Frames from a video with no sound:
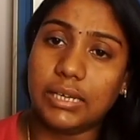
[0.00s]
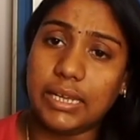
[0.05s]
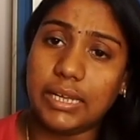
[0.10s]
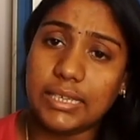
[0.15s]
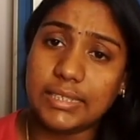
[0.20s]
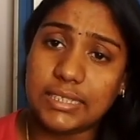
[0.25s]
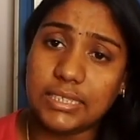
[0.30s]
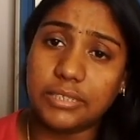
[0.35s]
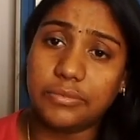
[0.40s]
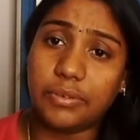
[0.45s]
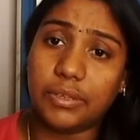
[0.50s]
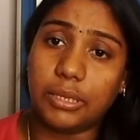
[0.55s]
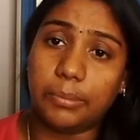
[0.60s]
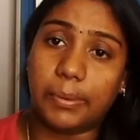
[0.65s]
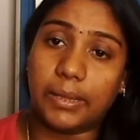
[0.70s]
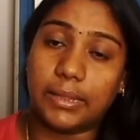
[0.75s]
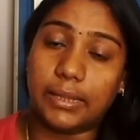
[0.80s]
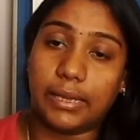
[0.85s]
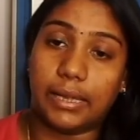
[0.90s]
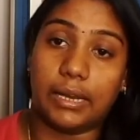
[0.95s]
நெக்ஸ்ட் வந்து
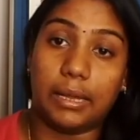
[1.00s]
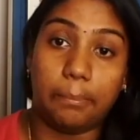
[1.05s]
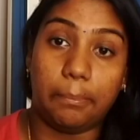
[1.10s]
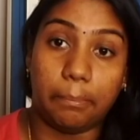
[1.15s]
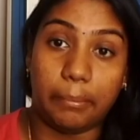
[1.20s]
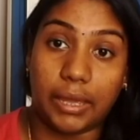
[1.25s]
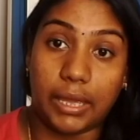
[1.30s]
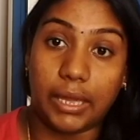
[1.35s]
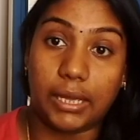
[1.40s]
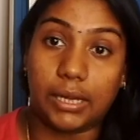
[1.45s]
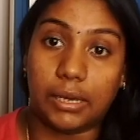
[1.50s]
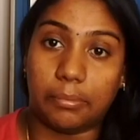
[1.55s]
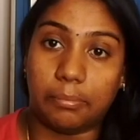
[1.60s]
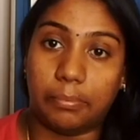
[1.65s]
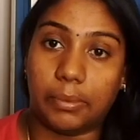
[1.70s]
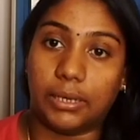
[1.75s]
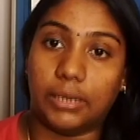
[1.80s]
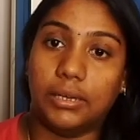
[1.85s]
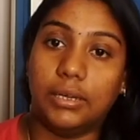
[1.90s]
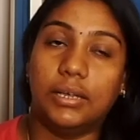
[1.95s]
பார்த்தீங்கன்னா
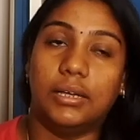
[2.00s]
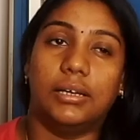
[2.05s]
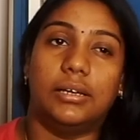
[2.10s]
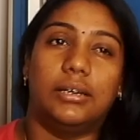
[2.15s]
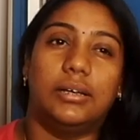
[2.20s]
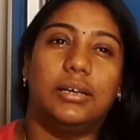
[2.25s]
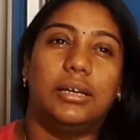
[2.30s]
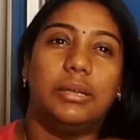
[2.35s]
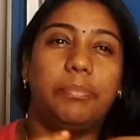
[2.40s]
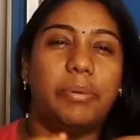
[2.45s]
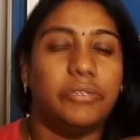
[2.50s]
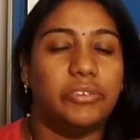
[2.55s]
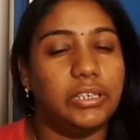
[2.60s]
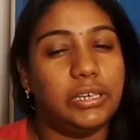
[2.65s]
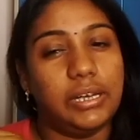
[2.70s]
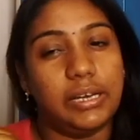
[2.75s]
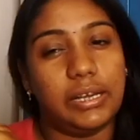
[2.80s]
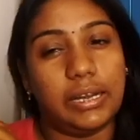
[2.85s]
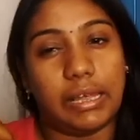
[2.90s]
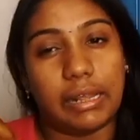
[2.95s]
மேக்கப் இப்போ
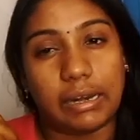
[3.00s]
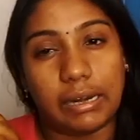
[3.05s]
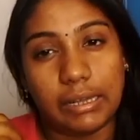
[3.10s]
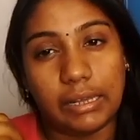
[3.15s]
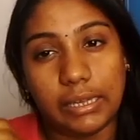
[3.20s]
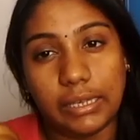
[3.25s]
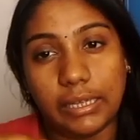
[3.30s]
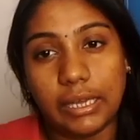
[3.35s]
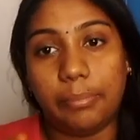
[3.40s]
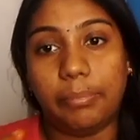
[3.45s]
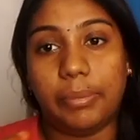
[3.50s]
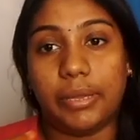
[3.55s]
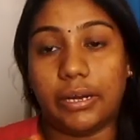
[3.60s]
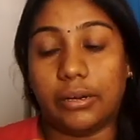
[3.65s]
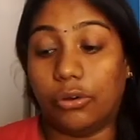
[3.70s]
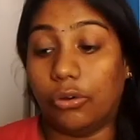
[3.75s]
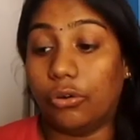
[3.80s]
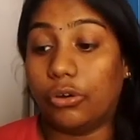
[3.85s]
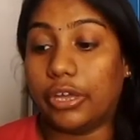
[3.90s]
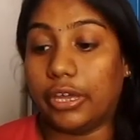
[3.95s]
வந்துட்டு நிறைய
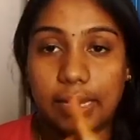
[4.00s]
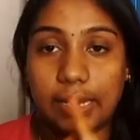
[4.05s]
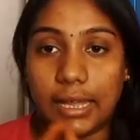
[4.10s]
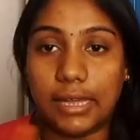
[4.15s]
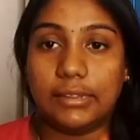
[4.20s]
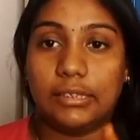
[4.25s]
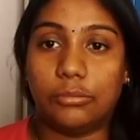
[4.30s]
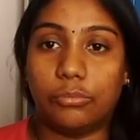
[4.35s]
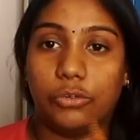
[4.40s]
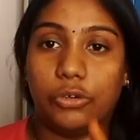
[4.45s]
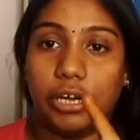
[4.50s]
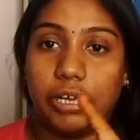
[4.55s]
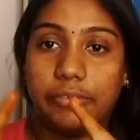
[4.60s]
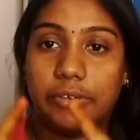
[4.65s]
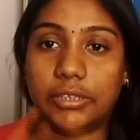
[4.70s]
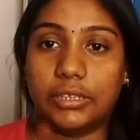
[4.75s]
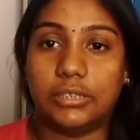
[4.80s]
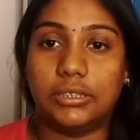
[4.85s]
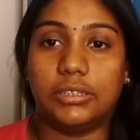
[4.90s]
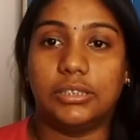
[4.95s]
பேர் ஓகே எல்லாத்துக்கு முன்னாடி
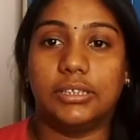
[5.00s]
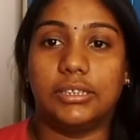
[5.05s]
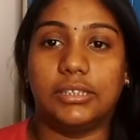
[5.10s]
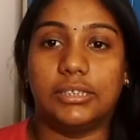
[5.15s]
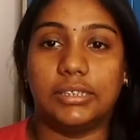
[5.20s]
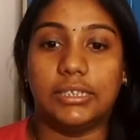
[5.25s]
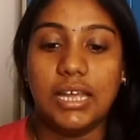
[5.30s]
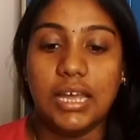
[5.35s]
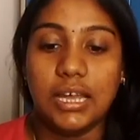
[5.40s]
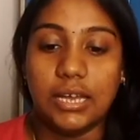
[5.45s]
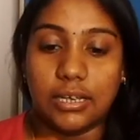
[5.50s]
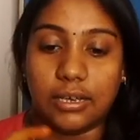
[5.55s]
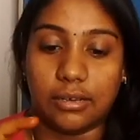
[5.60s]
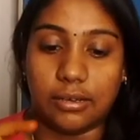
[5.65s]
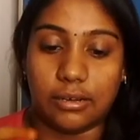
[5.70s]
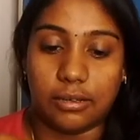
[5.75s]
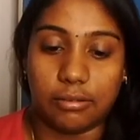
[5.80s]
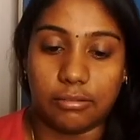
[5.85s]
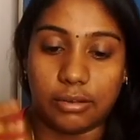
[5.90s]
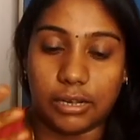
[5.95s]
வந்துட்டு
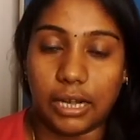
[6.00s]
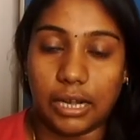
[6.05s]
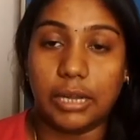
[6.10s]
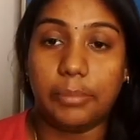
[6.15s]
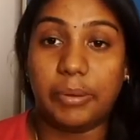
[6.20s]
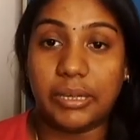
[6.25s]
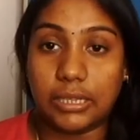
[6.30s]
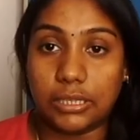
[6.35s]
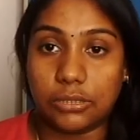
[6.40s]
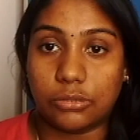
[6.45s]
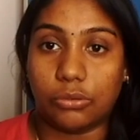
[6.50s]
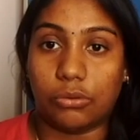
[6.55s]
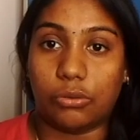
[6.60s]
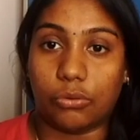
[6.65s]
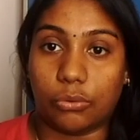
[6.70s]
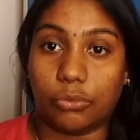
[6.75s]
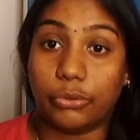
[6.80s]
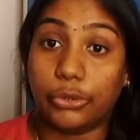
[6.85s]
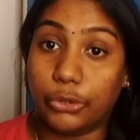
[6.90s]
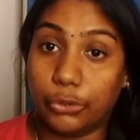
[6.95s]
கண்டிப்பாக இதை
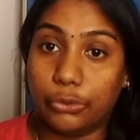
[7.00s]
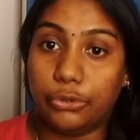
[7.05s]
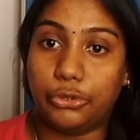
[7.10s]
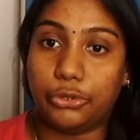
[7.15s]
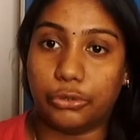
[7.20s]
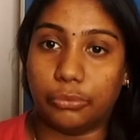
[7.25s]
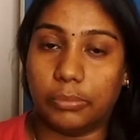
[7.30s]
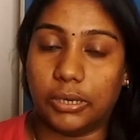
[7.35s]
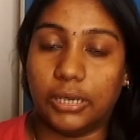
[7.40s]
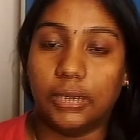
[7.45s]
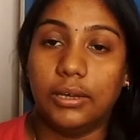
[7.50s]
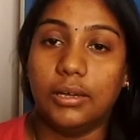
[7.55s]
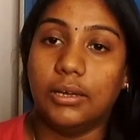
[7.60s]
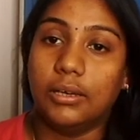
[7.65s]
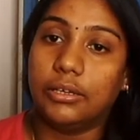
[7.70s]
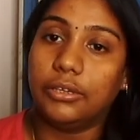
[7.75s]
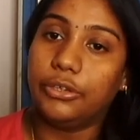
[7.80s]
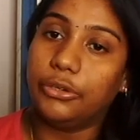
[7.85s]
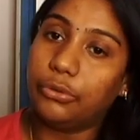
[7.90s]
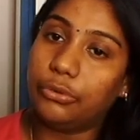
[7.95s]
சொல்லணும் யூடியூப்
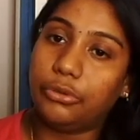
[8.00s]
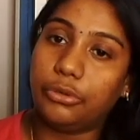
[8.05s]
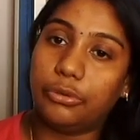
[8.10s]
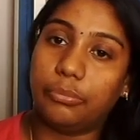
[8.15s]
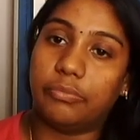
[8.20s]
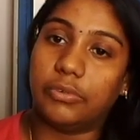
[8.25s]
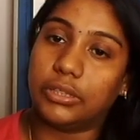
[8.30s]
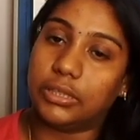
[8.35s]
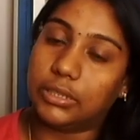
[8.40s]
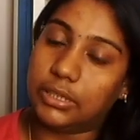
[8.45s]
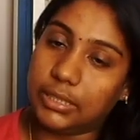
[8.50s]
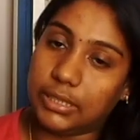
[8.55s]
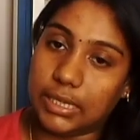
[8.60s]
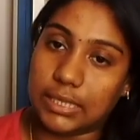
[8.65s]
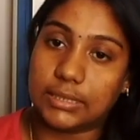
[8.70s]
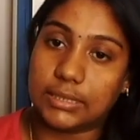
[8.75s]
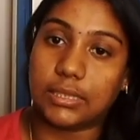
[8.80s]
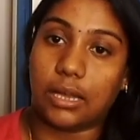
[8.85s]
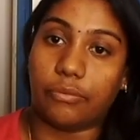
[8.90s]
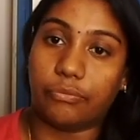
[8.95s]
யூடியூப் வந்துட்டு
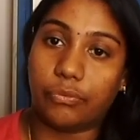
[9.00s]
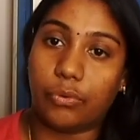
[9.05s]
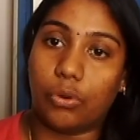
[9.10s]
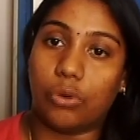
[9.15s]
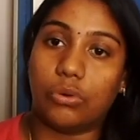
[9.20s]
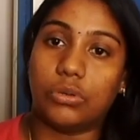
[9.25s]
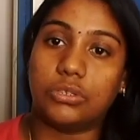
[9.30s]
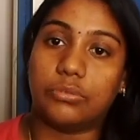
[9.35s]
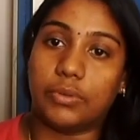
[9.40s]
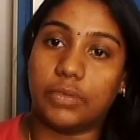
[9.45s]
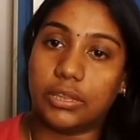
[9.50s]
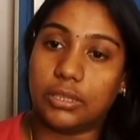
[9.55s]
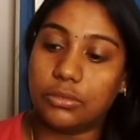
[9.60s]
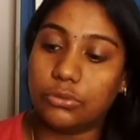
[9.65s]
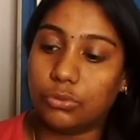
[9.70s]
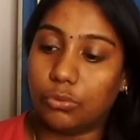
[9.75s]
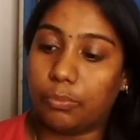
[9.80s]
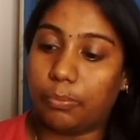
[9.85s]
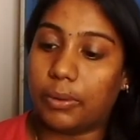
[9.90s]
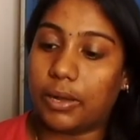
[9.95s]
எஸ் அஃப்கோர்ஸ் வந்து
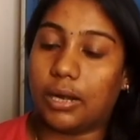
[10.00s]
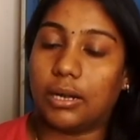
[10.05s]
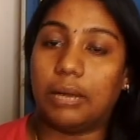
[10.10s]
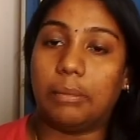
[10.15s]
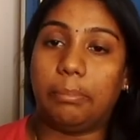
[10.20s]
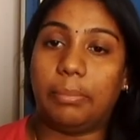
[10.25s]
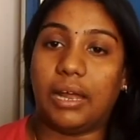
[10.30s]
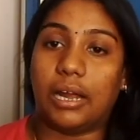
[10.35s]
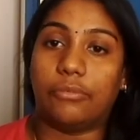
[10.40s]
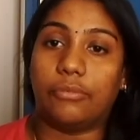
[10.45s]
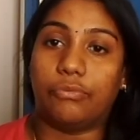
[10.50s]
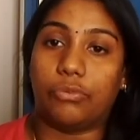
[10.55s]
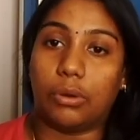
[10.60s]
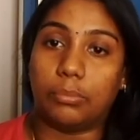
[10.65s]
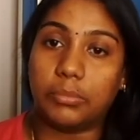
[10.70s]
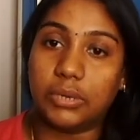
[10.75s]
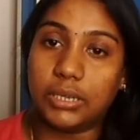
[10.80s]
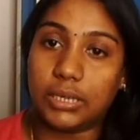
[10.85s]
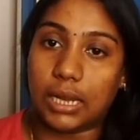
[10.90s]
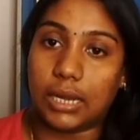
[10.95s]
சூப்பரான
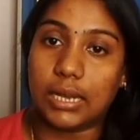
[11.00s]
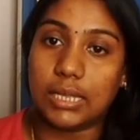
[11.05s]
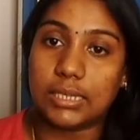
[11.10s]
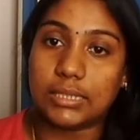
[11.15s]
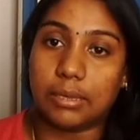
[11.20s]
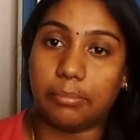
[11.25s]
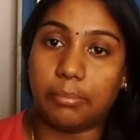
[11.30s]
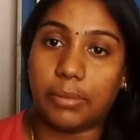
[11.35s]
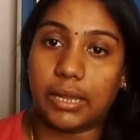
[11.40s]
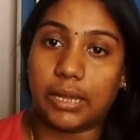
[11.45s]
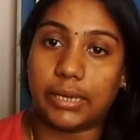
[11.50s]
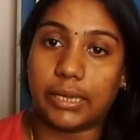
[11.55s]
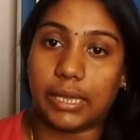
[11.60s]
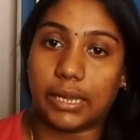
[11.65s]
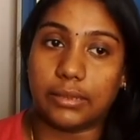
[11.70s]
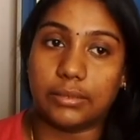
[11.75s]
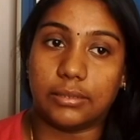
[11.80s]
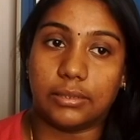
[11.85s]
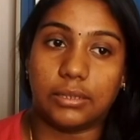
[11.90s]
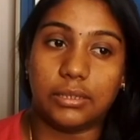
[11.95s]
பிளாட்ஃபார்ம் நல்லா
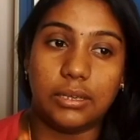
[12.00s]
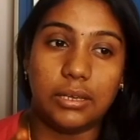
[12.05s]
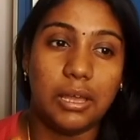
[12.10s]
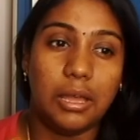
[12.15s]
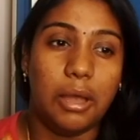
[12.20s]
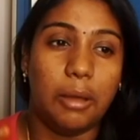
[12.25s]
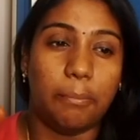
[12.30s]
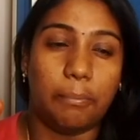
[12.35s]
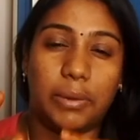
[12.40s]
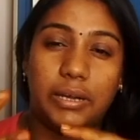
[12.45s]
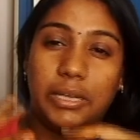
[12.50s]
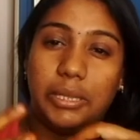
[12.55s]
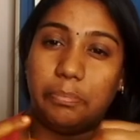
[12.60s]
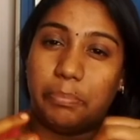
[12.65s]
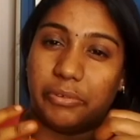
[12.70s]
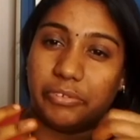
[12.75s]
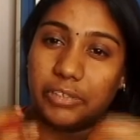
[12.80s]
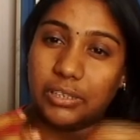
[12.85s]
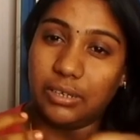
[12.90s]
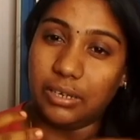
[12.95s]
சம்பாதிக்கிறதுக்கு பட்
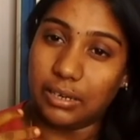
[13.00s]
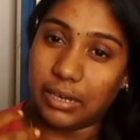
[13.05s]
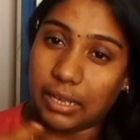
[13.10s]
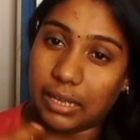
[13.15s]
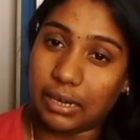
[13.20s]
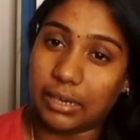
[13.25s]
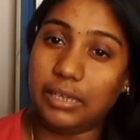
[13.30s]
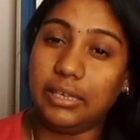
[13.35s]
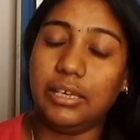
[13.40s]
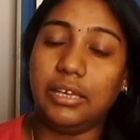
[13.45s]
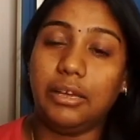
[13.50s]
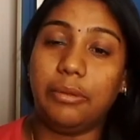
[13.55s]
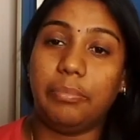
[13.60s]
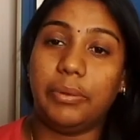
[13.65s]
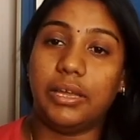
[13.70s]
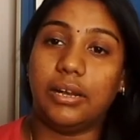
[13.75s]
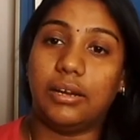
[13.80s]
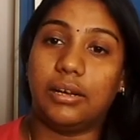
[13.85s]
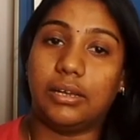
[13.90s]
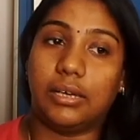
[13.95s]
இப்போ வந்து நிறைய
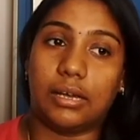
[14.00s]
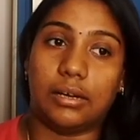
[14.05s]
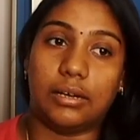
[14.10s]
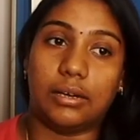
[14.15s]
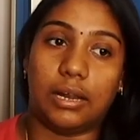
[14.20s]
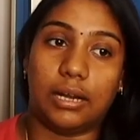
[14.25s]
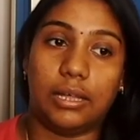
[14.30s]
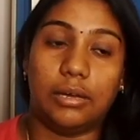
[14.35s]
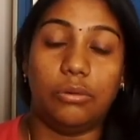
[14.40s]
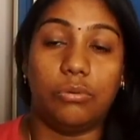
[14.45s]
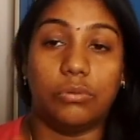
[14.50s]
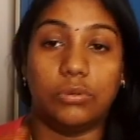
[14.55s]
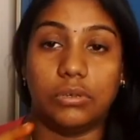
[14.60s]
பேர் இருக்கிறதுனால